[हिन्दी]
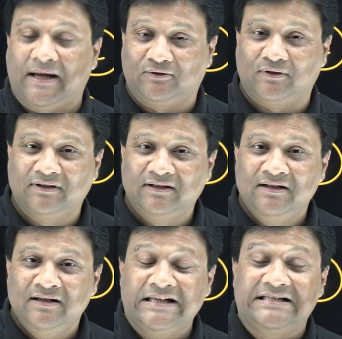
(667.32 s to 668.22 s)
पाइथन
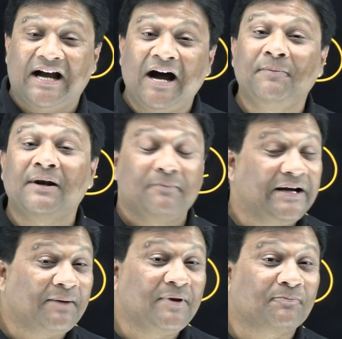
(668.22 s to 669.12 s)
कि जहां पर
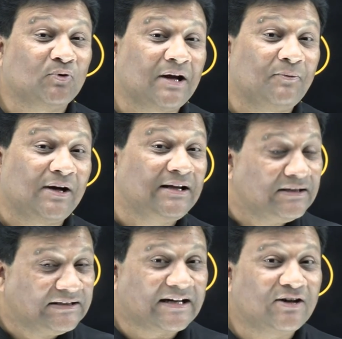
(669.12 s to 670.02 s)
मैंने अभी आपको क्या बोला
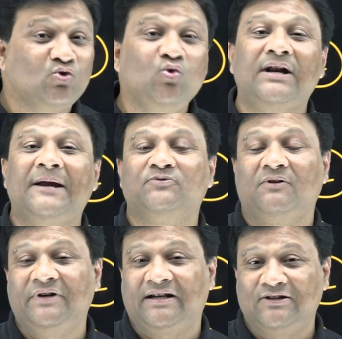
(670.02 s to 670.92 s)
देर आर टू टाइप्स
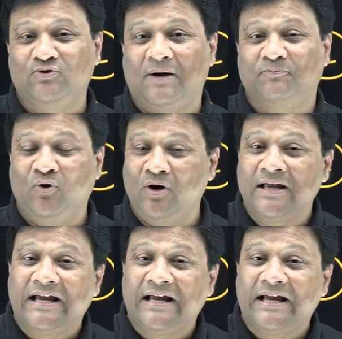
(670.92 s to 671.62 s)
ऑफ डेटा जो आपको